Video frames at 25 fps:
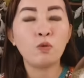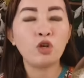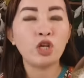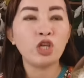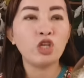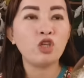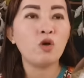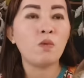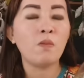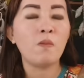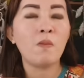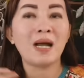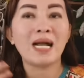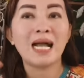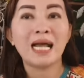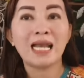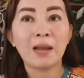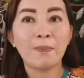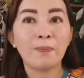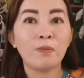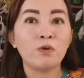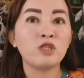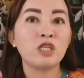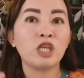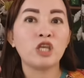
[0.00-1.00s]
po ninyong
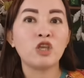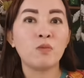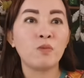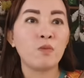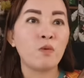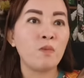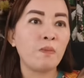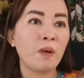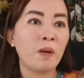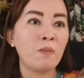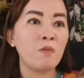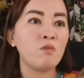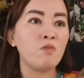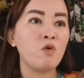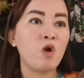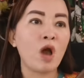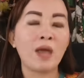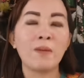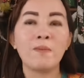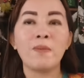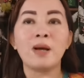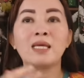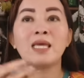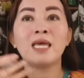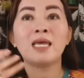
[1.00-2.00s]
maganap po sa inyo pong
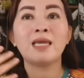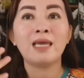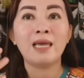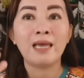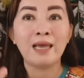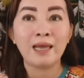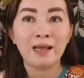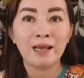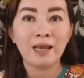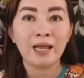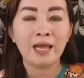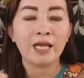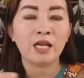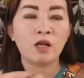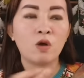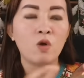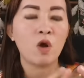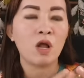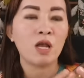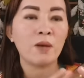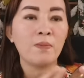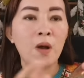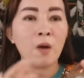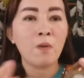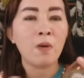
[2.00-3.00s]
pamumuhay, maging healing.
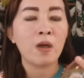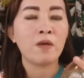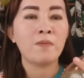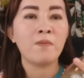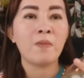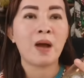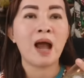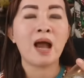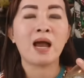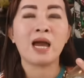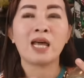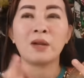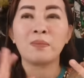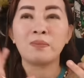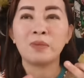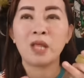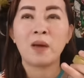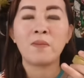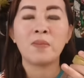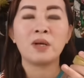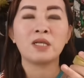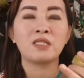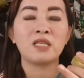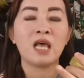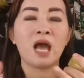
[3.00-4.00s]
Kung halimbawa may mga
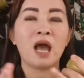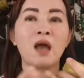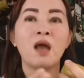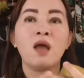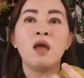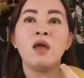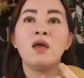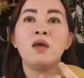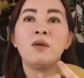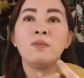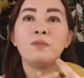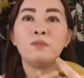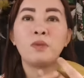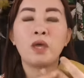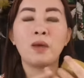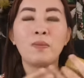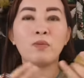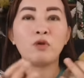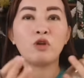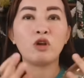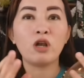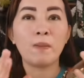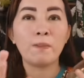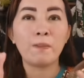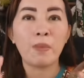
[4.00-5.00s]
karamdaman sa
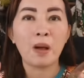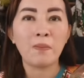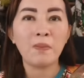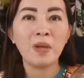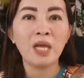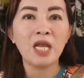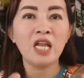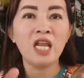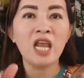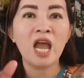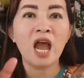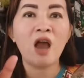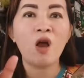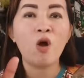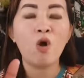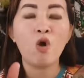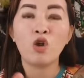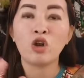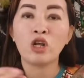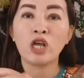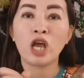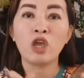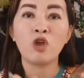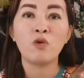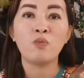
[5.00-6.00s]
miyembro ng pamilya
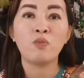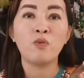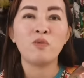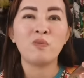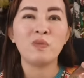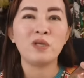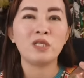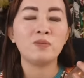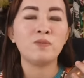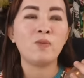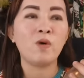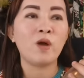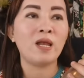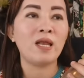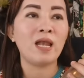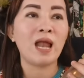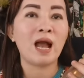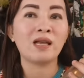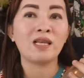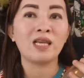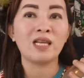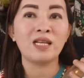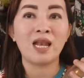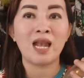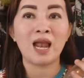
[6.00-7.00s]
or kayo po mismo ay
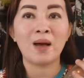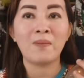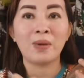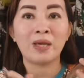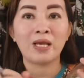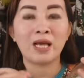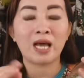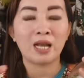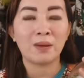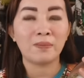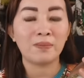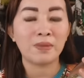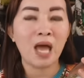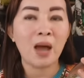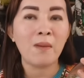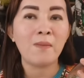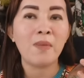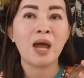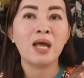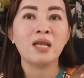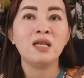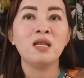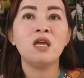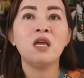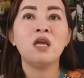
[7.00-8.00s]
lagi na lang may
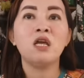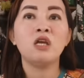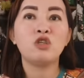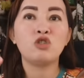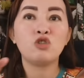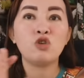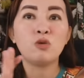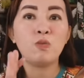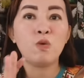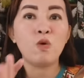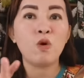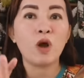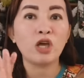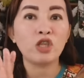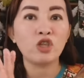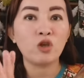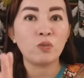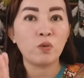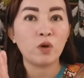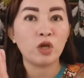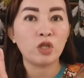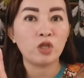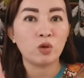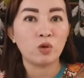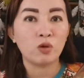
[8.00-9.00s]
karamdaman, subukan
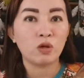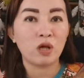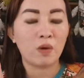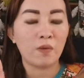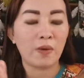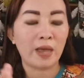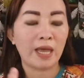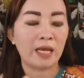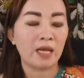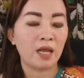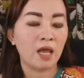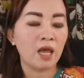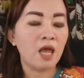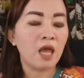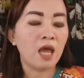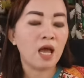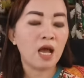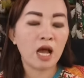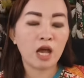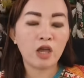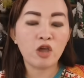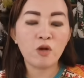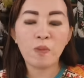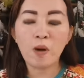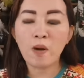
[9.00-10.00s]
nyo po itong gawin.
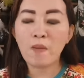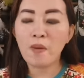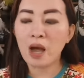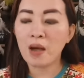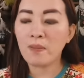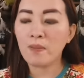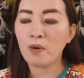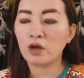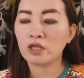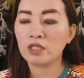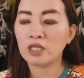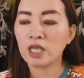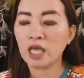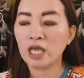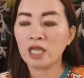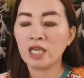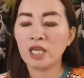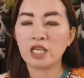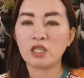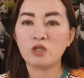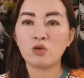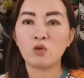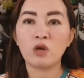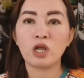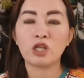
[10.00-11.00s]
Ngayon pa mga
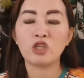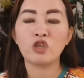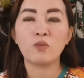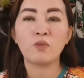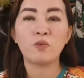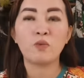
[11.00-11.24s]
bossing, isulat